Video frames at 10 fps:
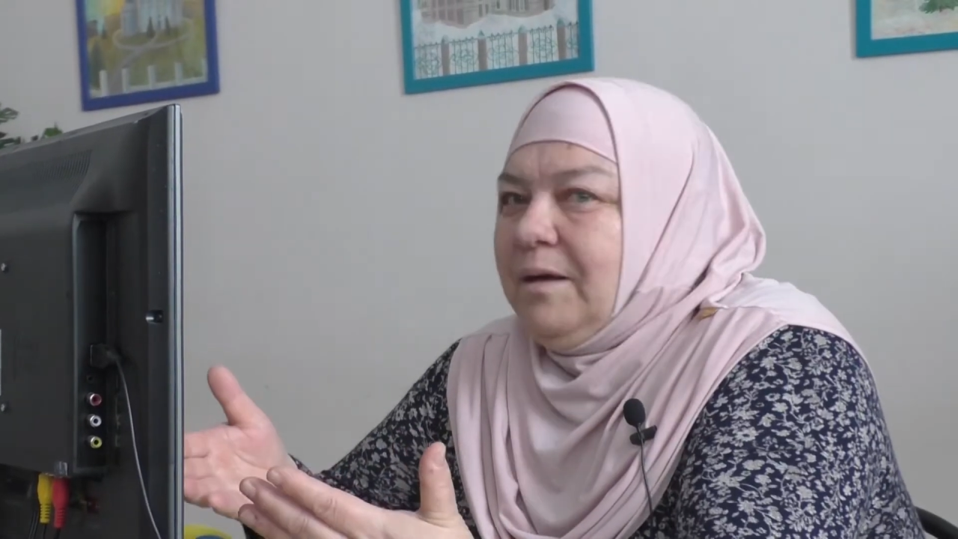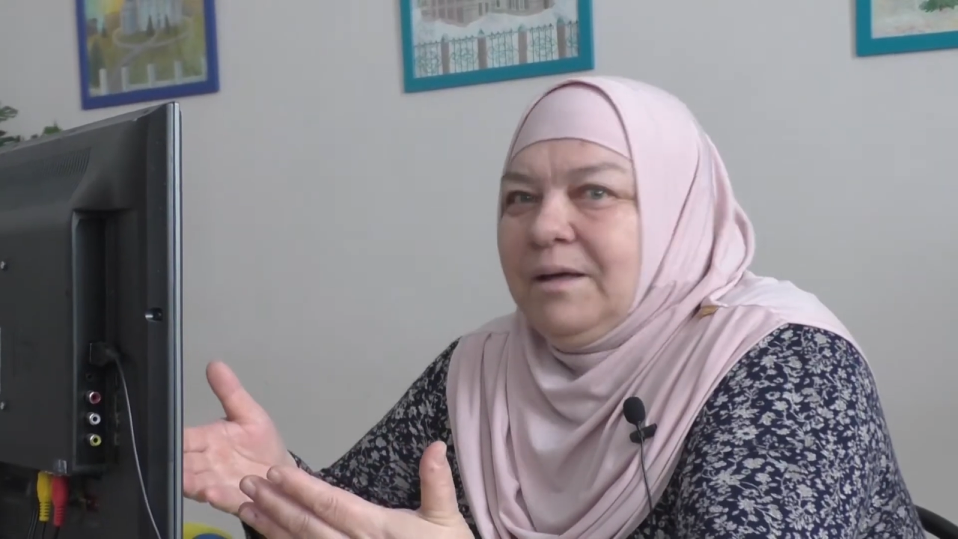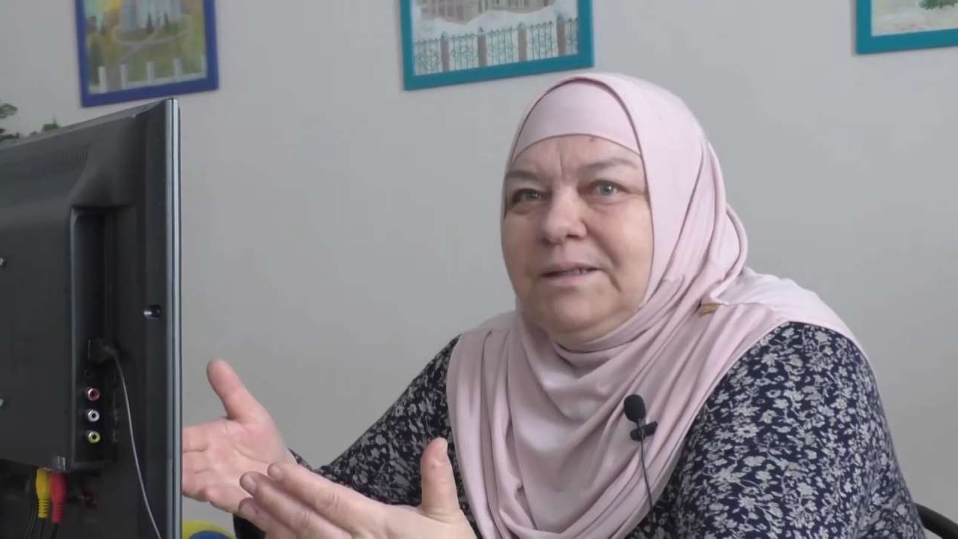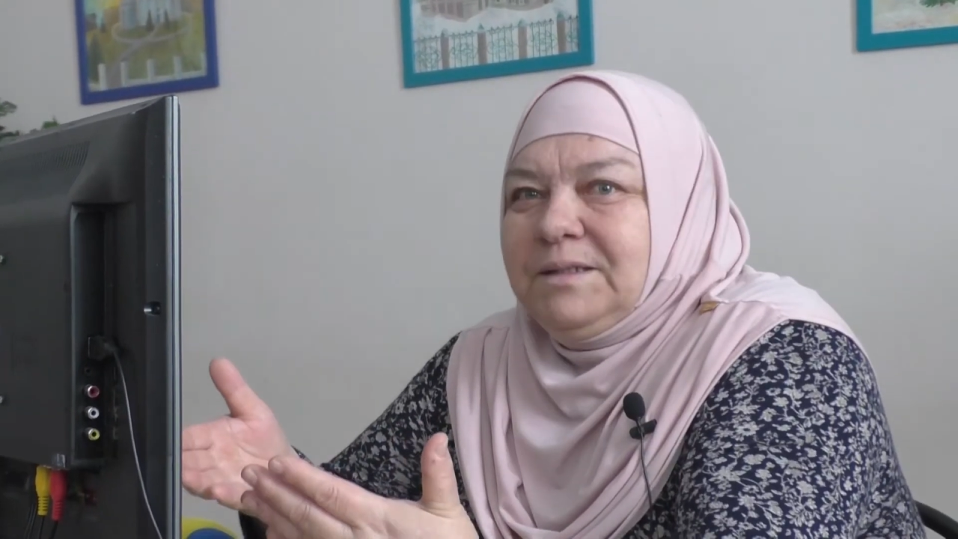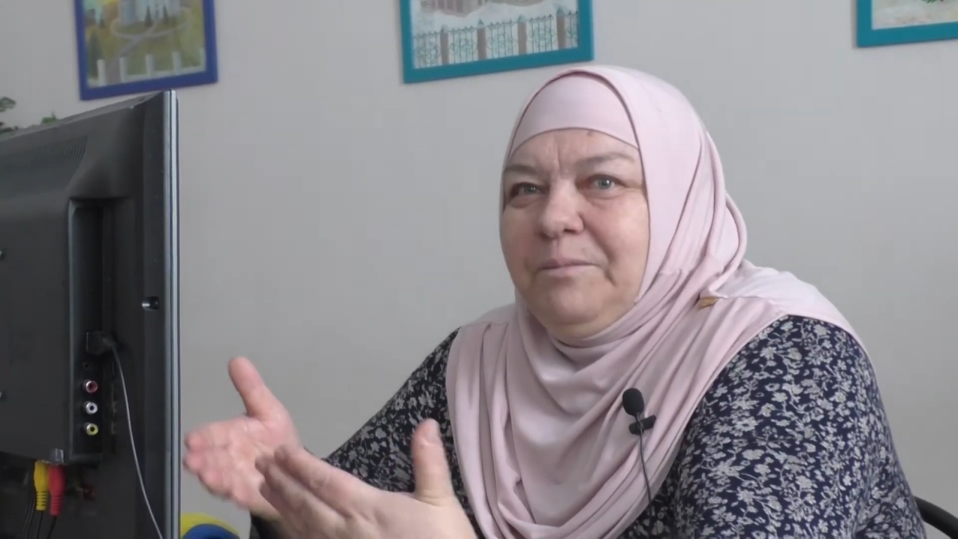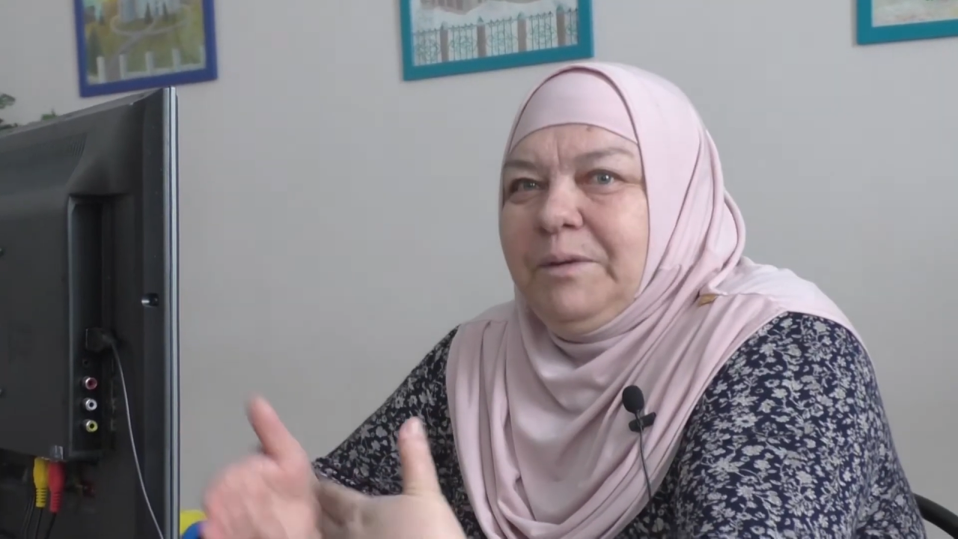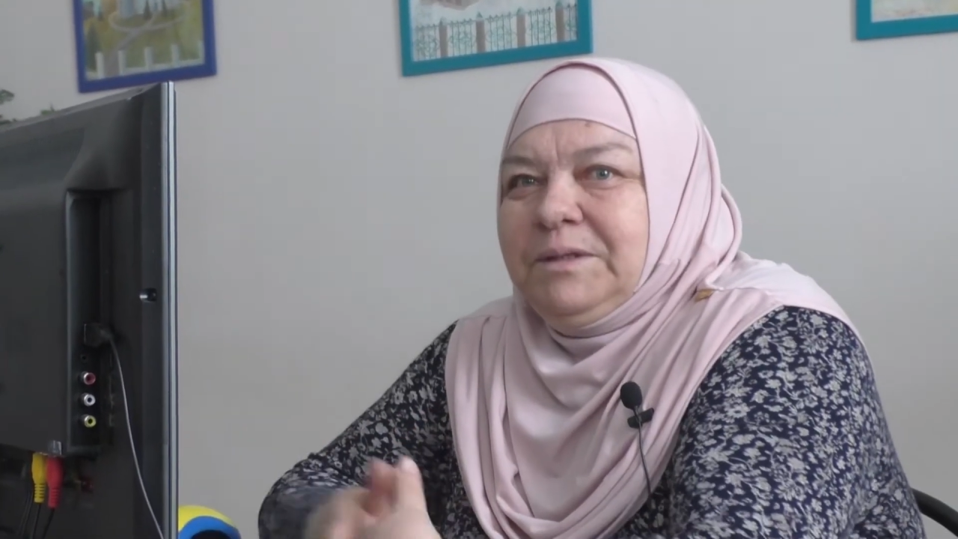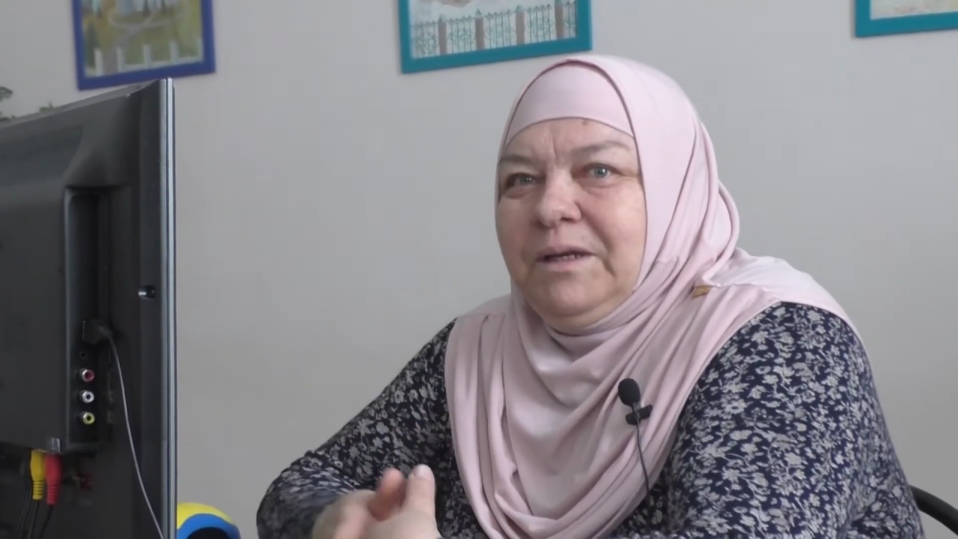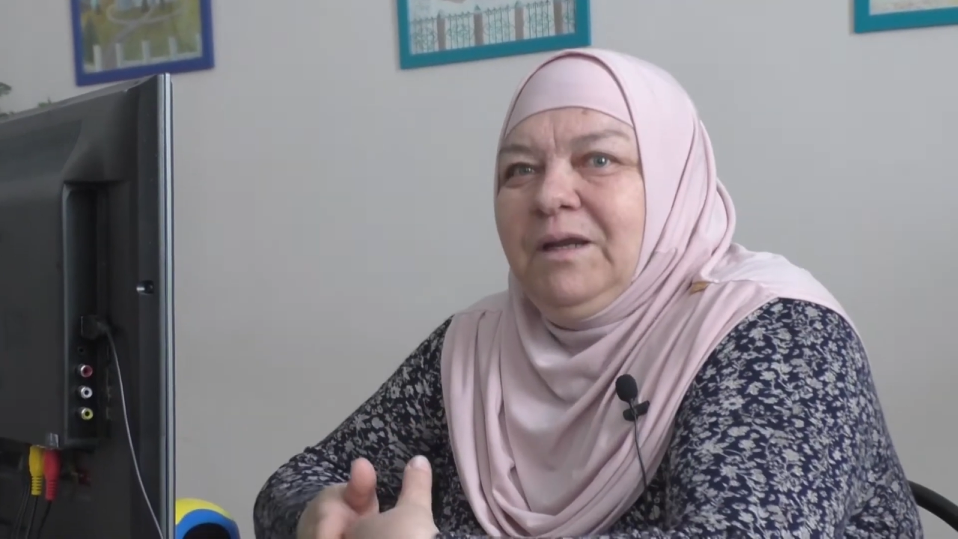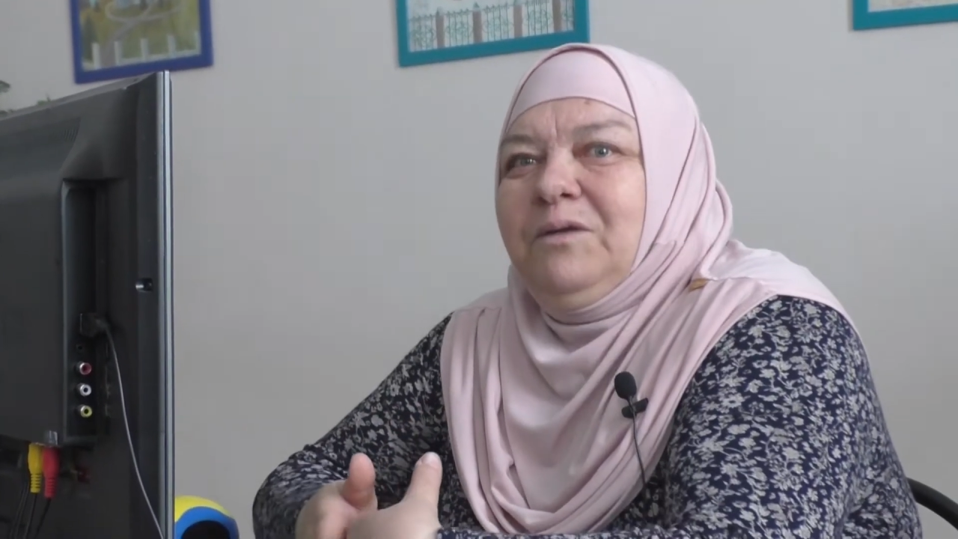раз не по
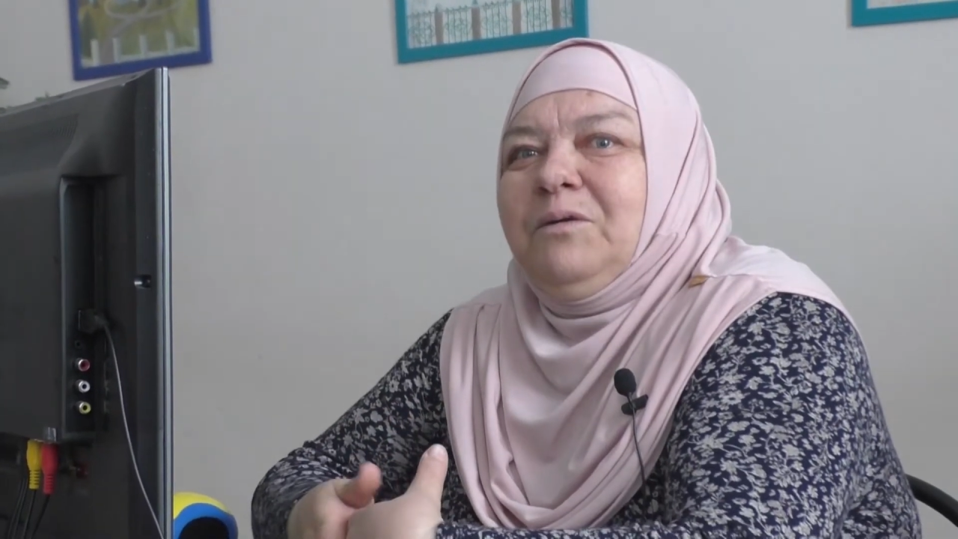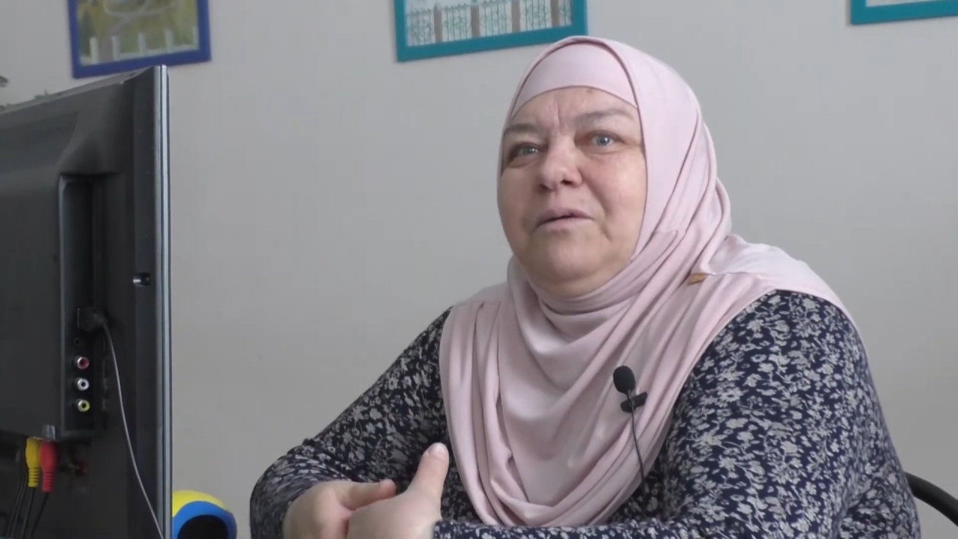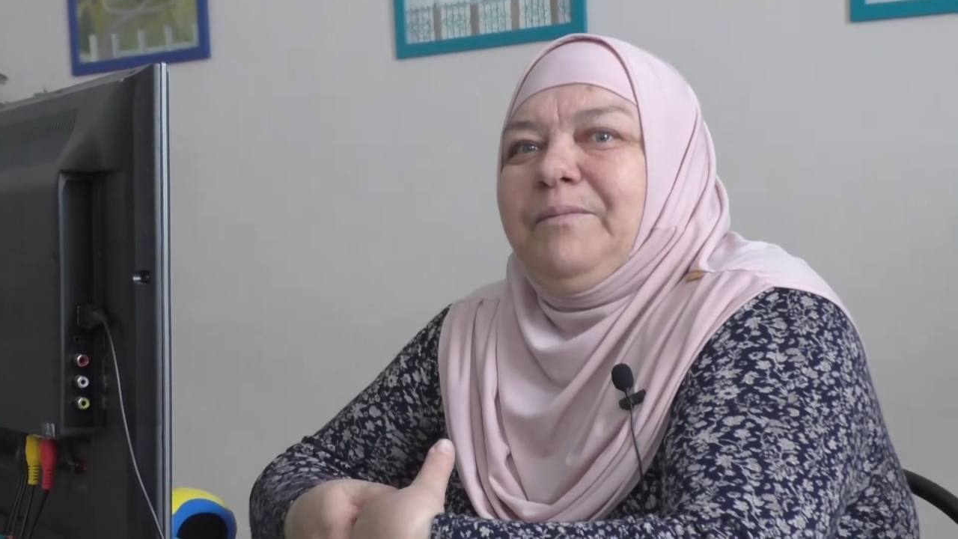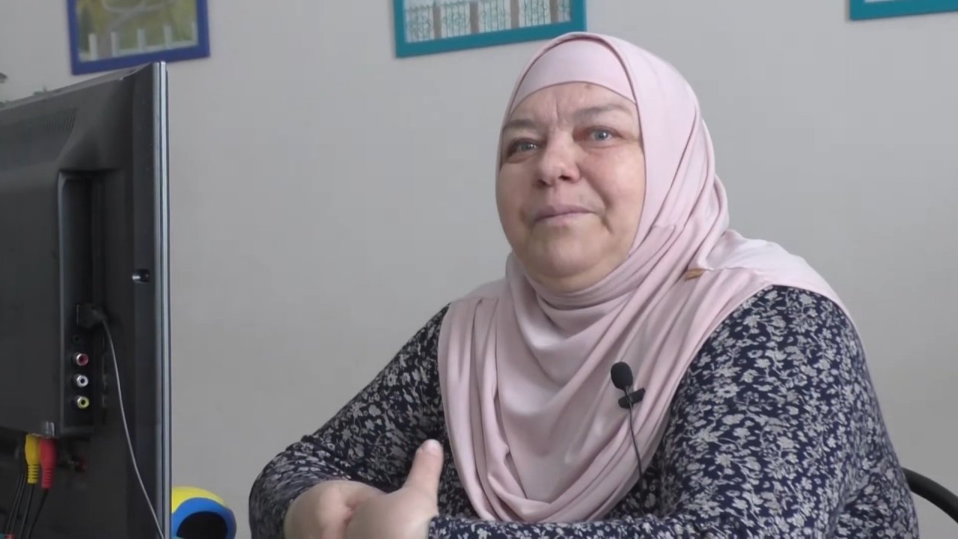зрению,